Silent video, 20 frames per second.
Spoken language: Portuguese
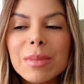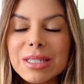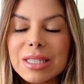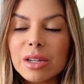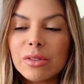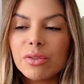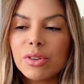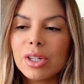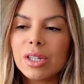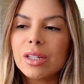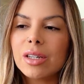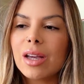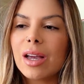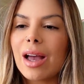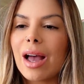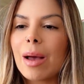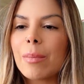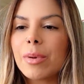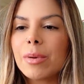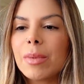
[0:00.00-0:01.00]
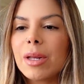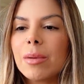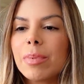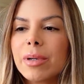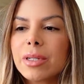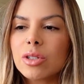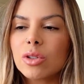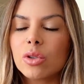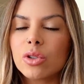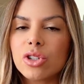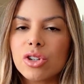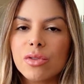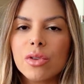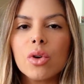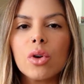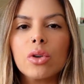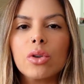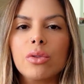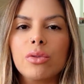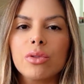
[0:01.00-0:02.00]
Mas enfim, a primeira impressão que eu tive
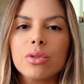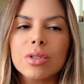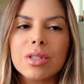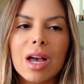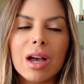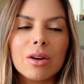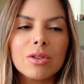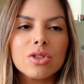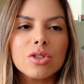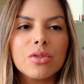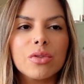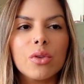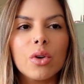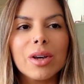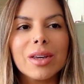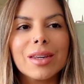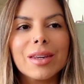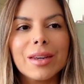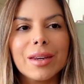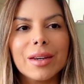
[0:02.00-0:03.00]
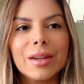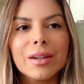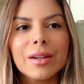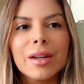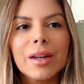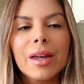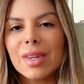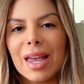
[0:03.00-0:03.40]
quando eu vi os áudios foi que